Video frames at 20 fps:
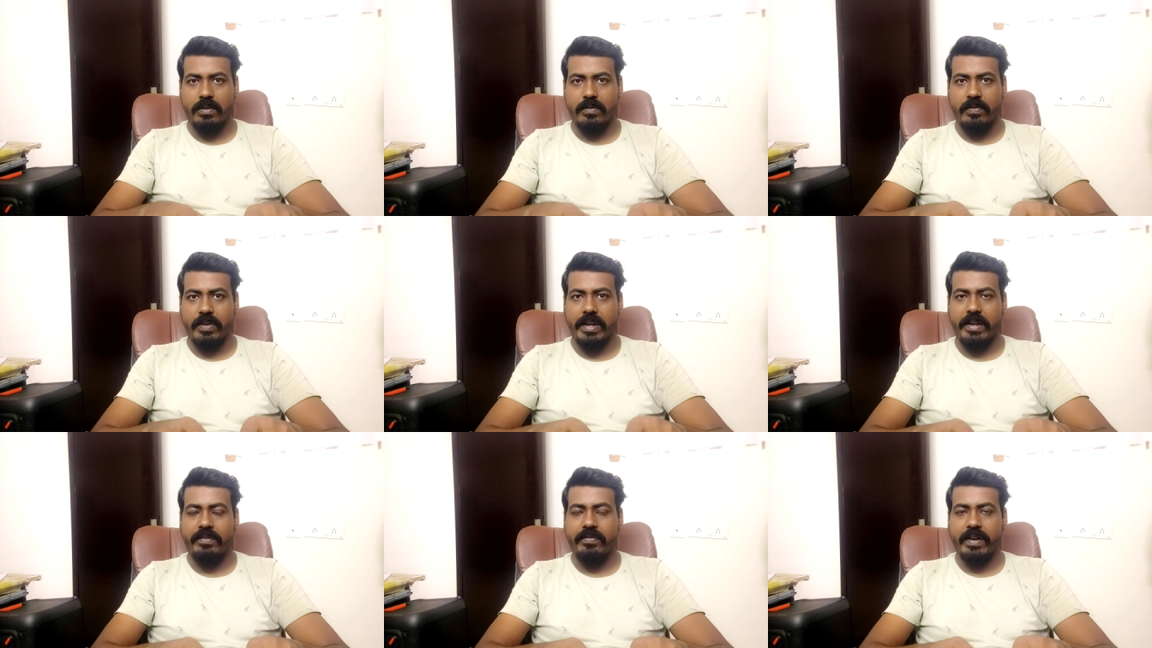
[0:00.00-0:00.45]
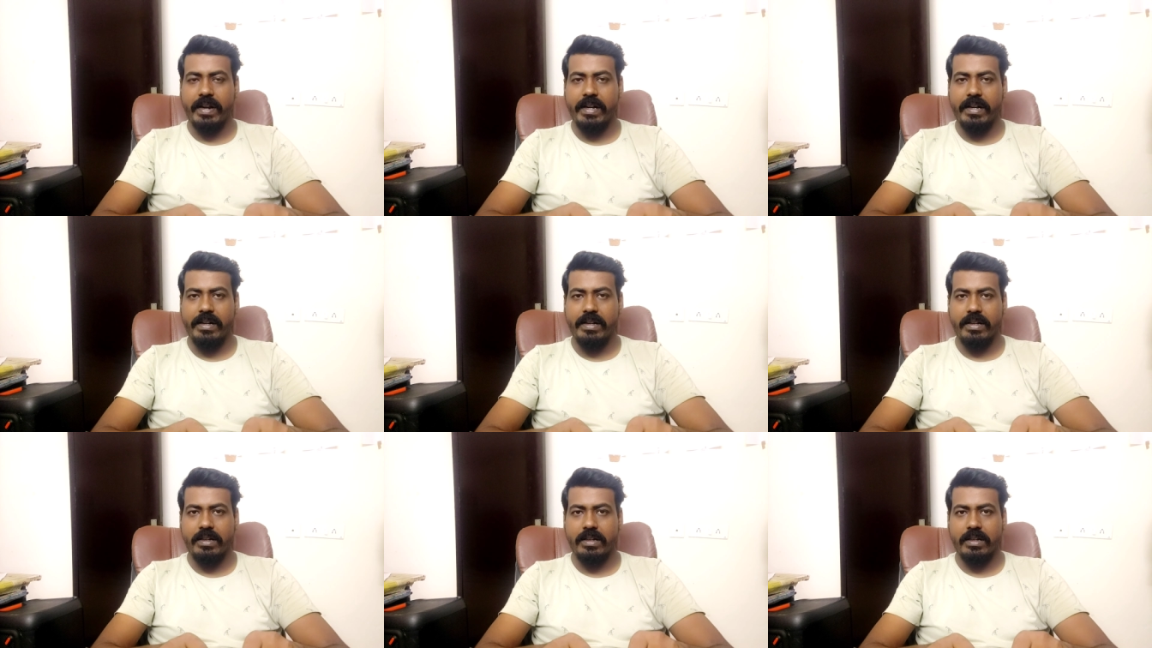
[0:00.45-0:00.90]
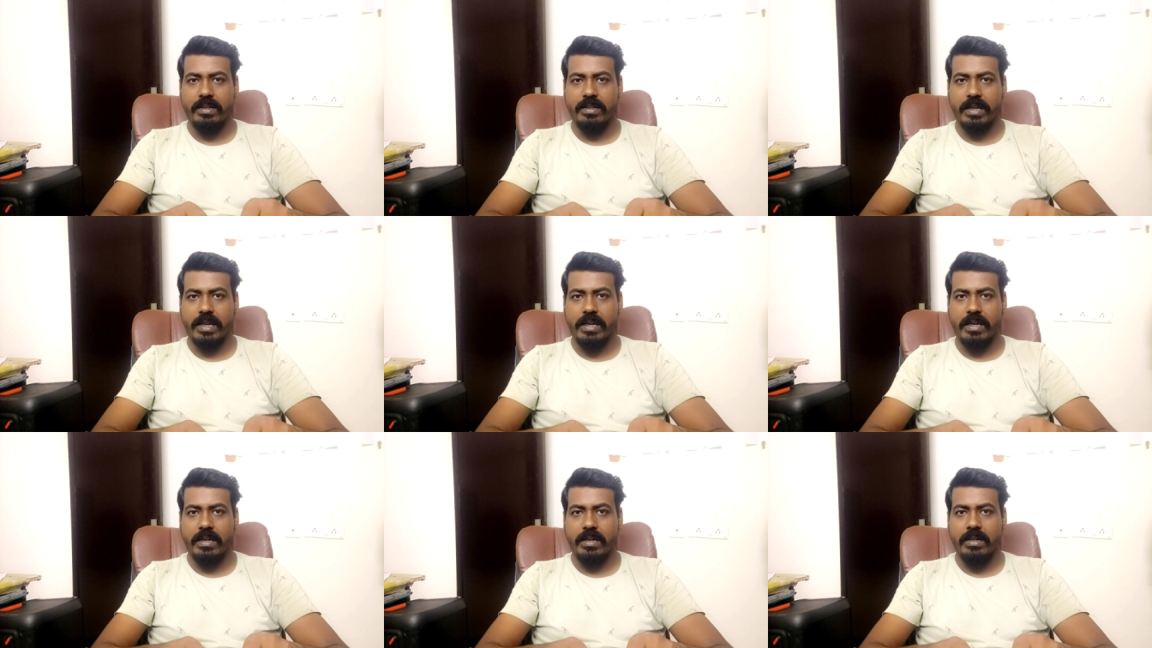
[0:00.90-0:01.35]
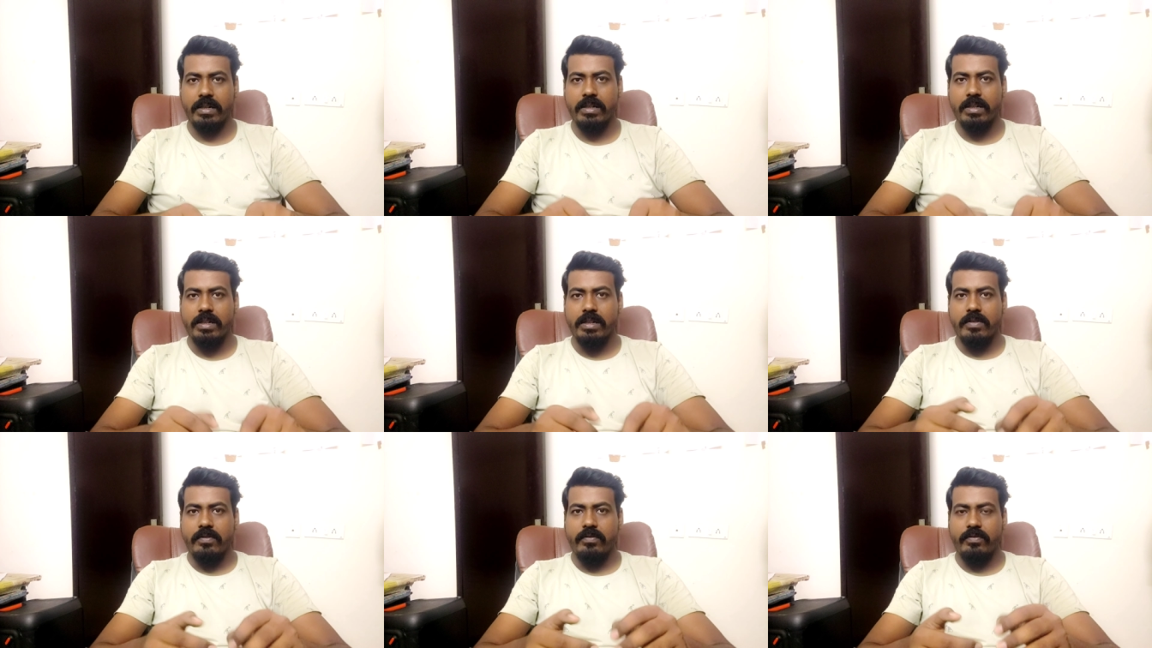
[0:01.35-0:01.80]
वेरीफाइड हाँ। करा जाएगा
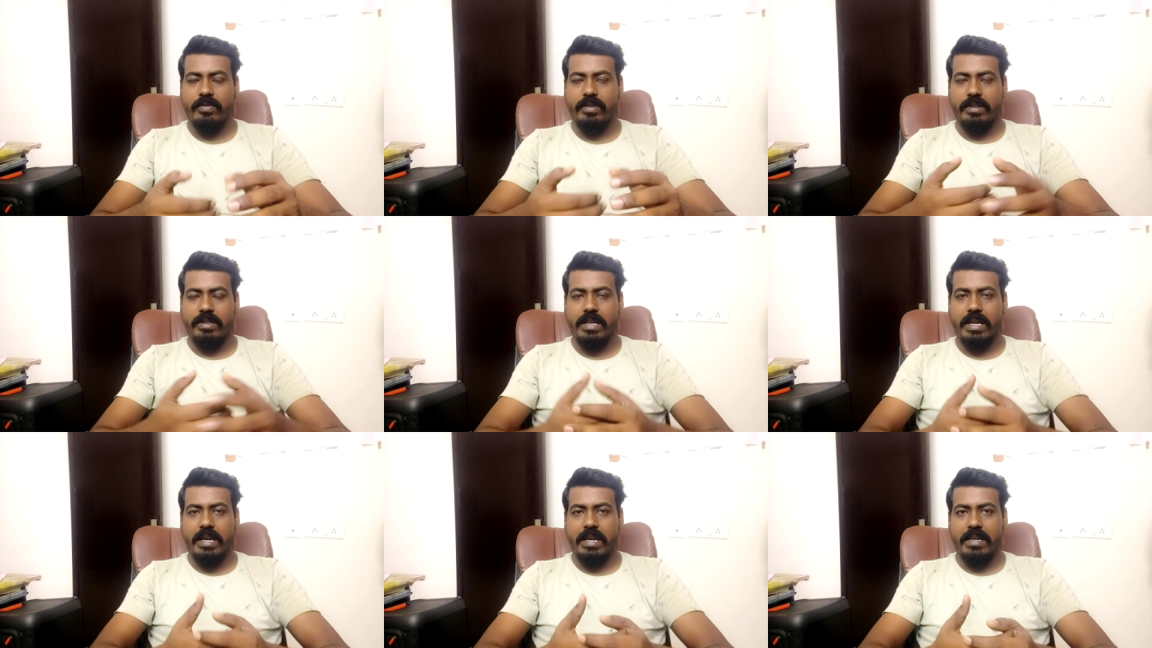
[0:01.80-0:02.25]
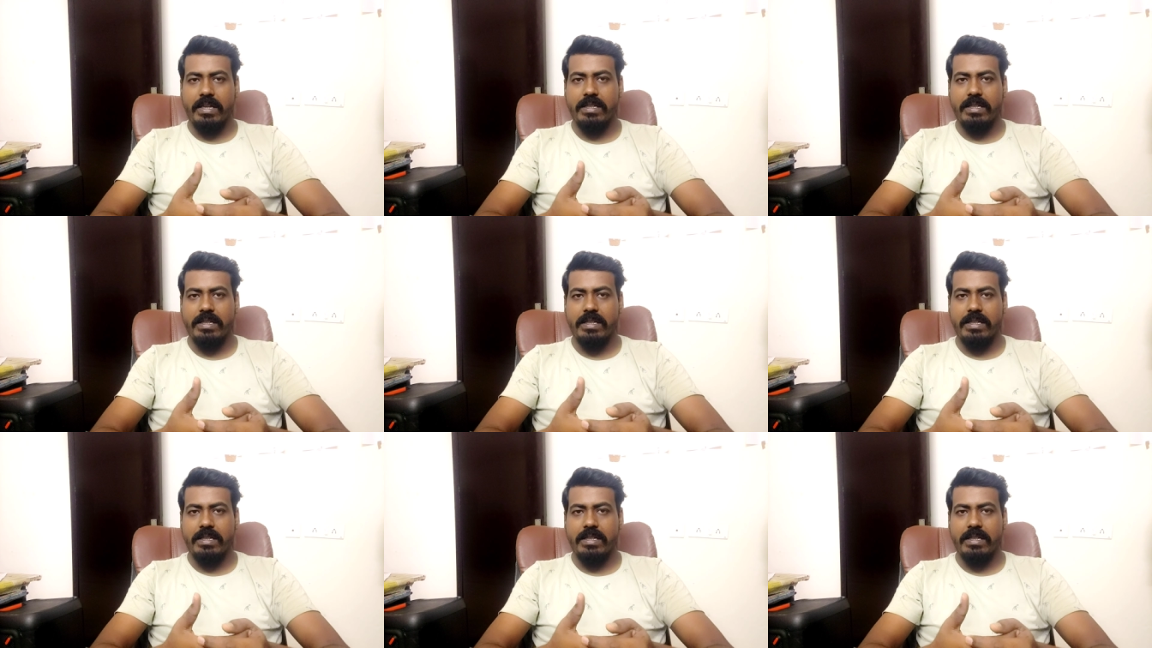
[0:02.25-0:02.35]
ये